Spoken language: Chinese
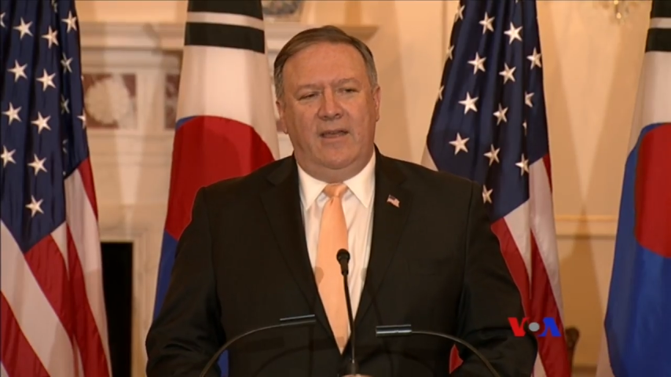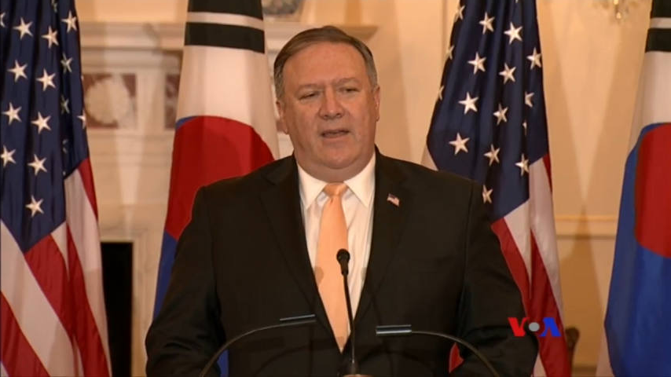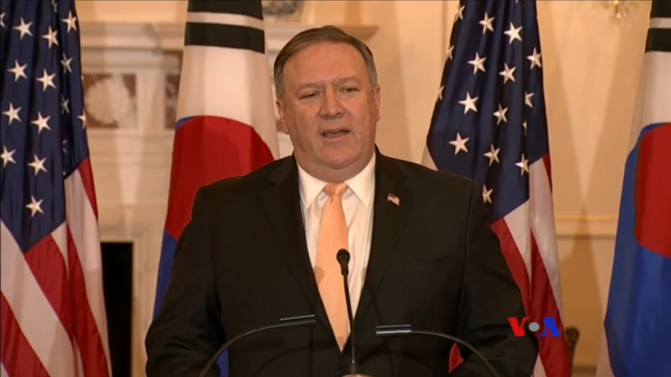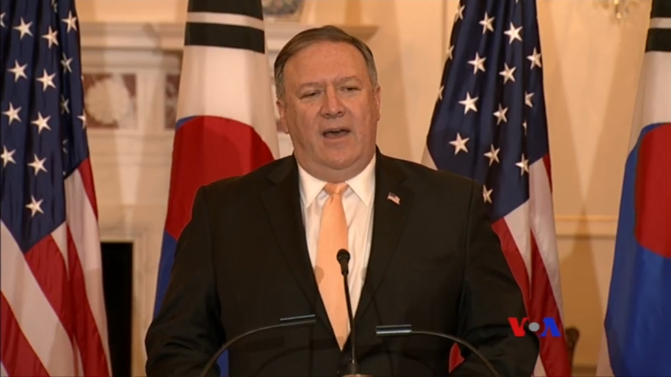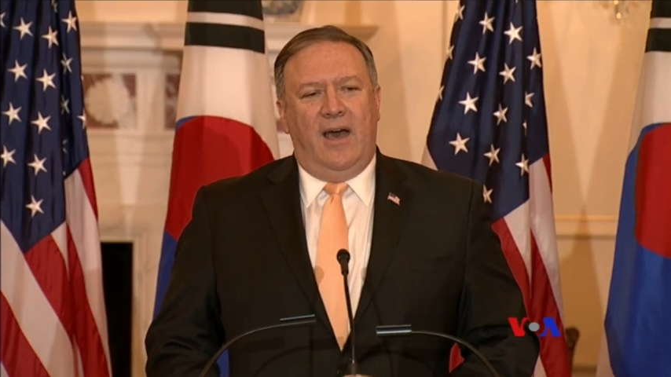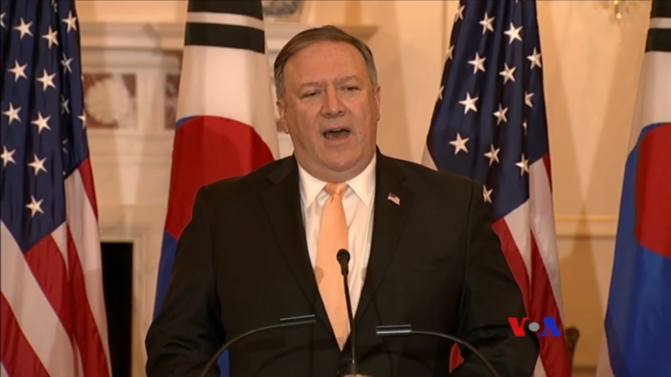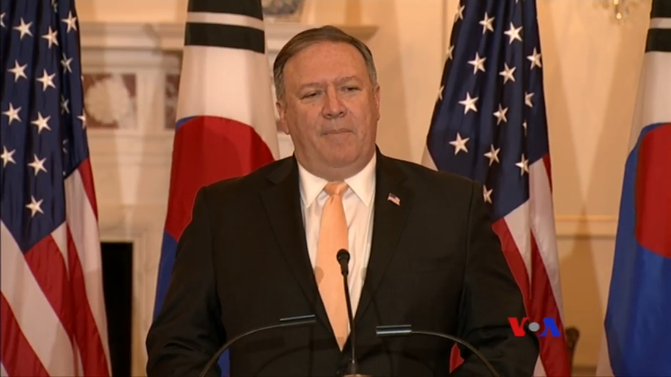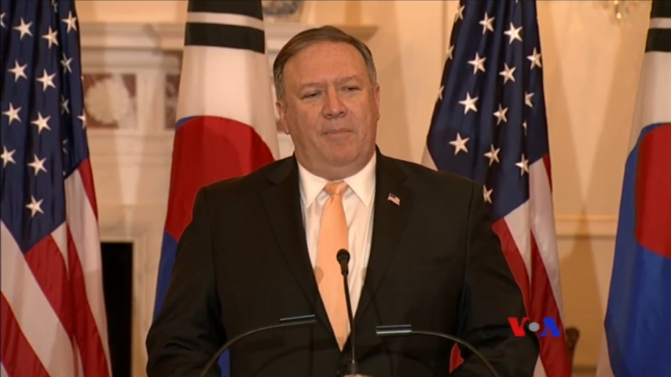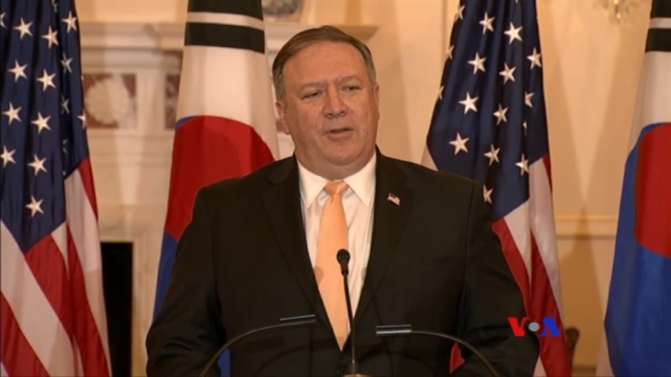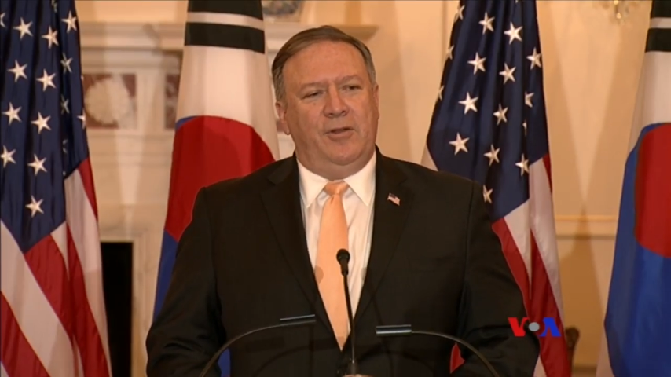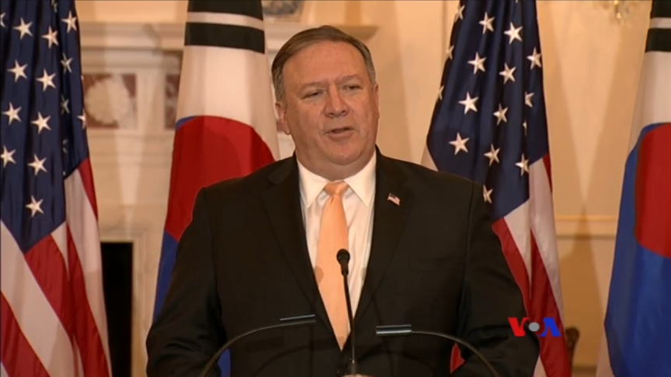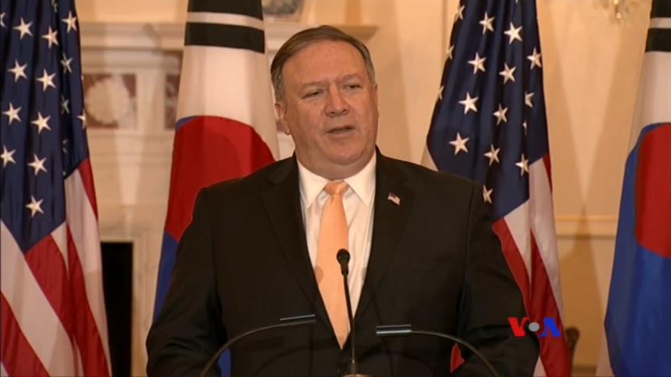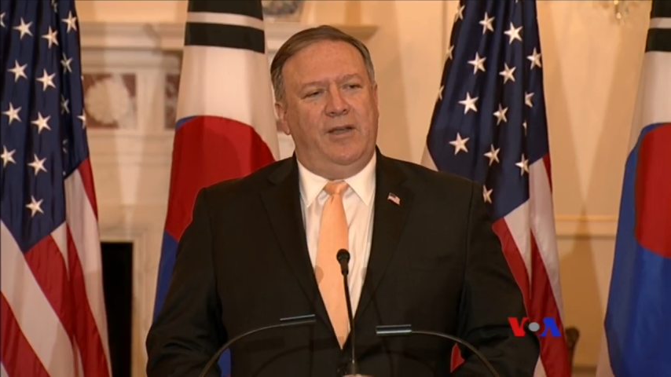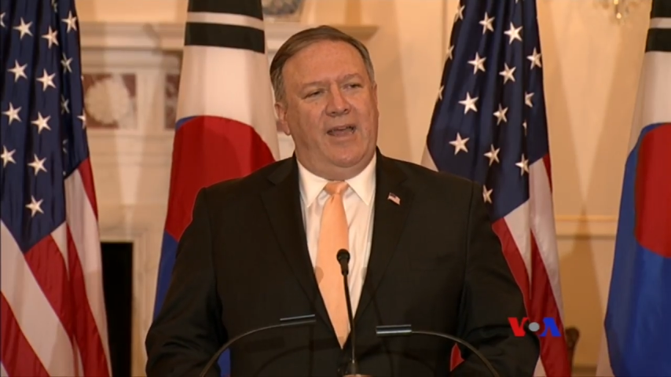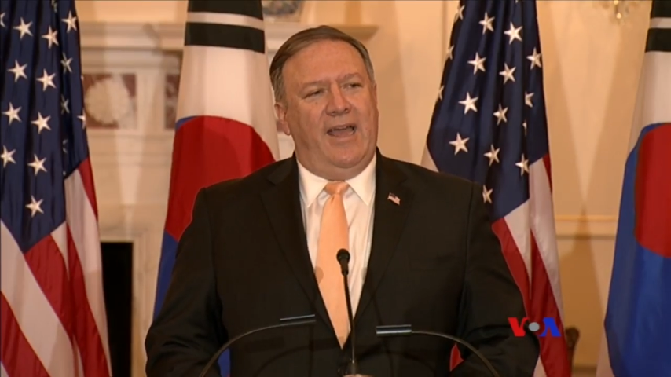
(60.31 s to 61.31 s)
系乜嘢嘅
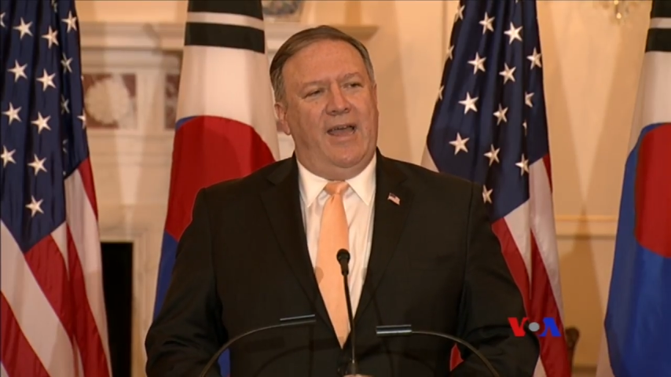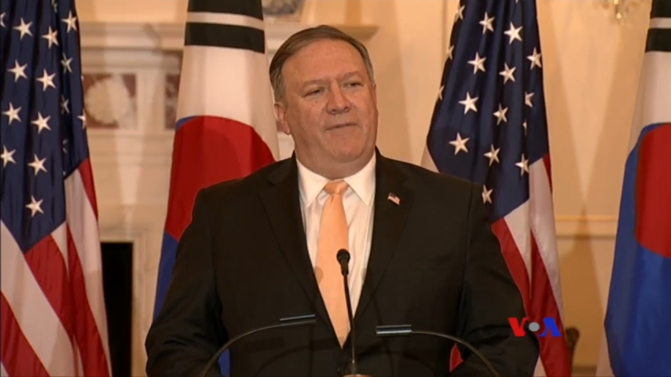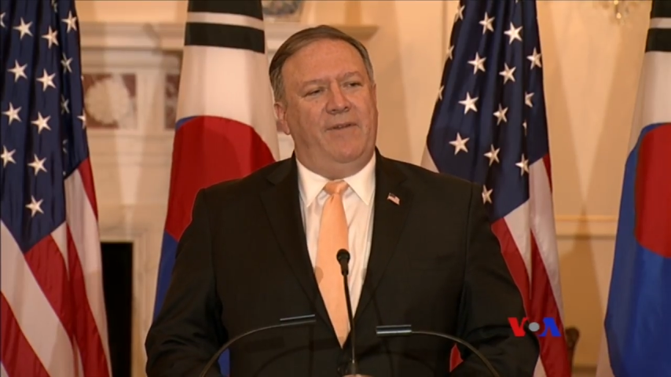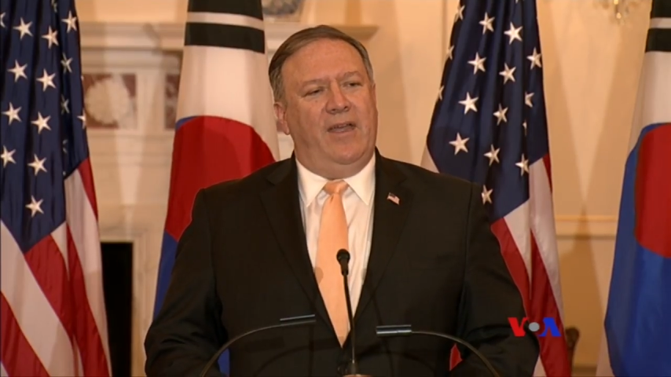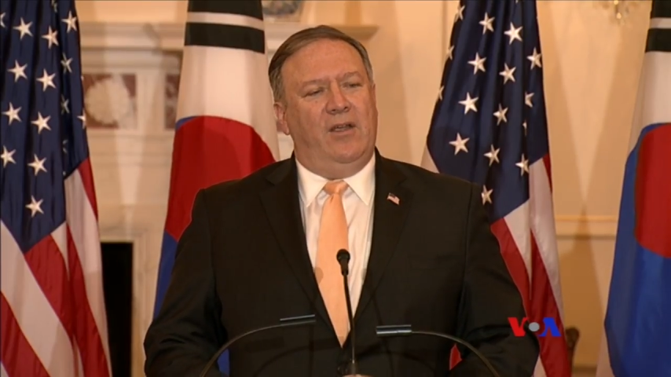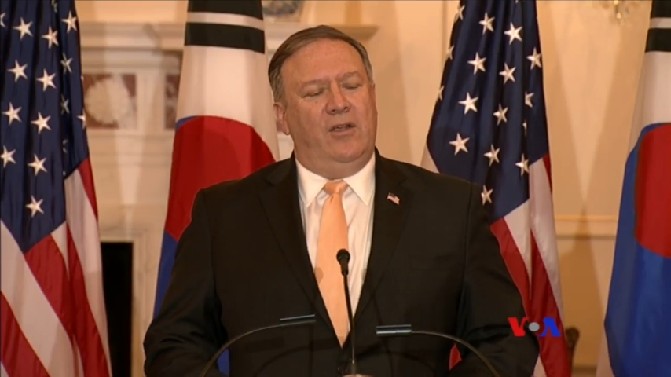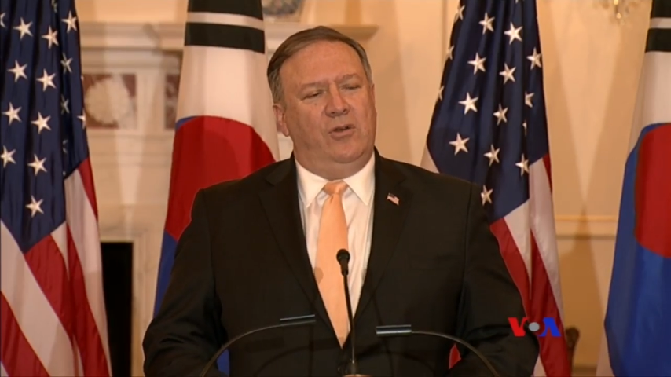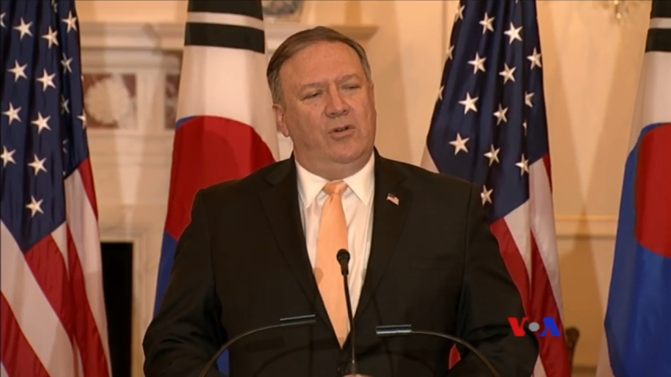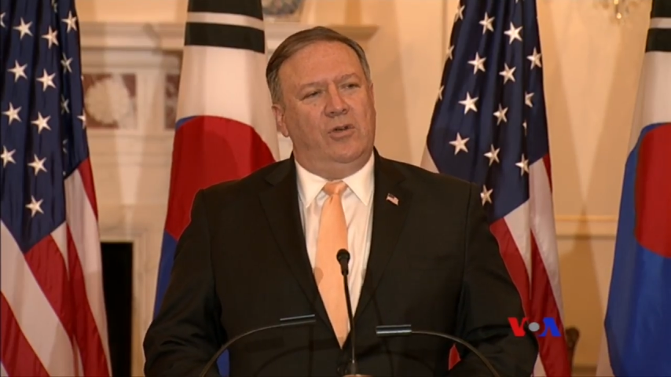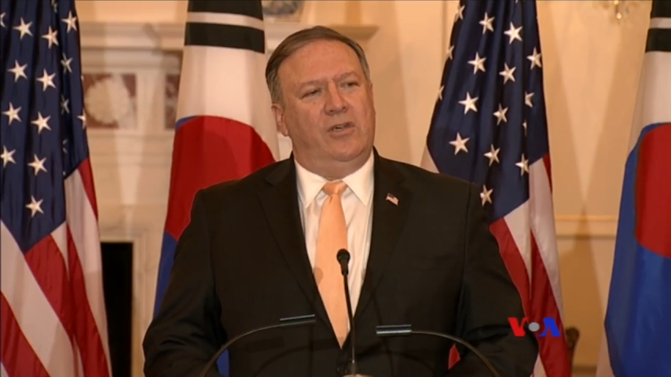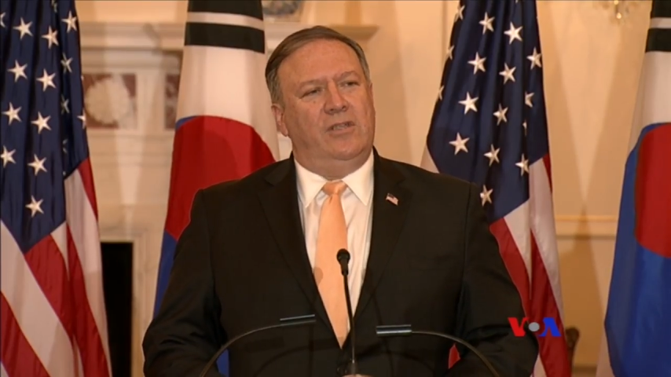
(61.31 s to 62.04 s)
问题上有住